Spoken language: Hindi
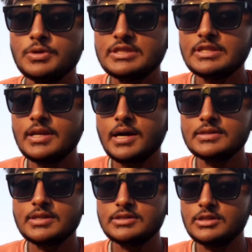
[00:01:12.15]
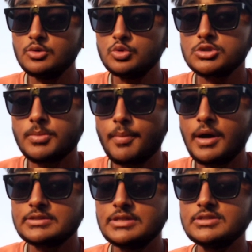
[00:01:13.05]
कितनी लागत आती है उसमें
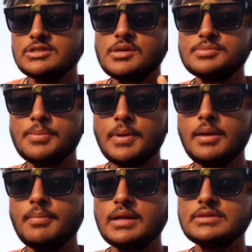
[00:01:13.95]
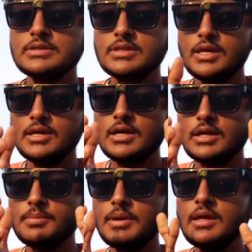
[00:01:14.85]
बात करते हैं सबसे पहले हम बात करते हैं एक
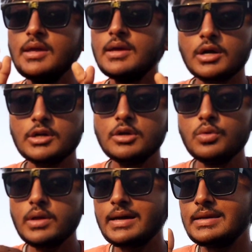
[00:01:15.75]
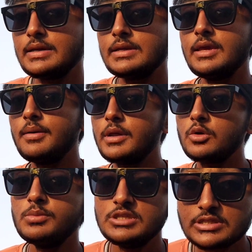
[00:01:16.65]
एकड़ में ककड़ी को लगाने के लिए
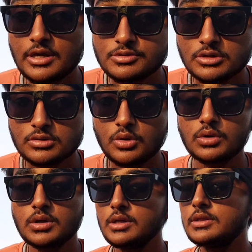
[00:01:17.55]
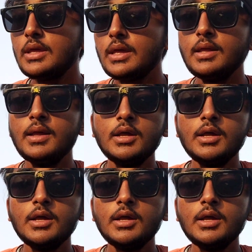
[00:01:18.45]
हमारे को बीज की आवश्यकता होगी कितने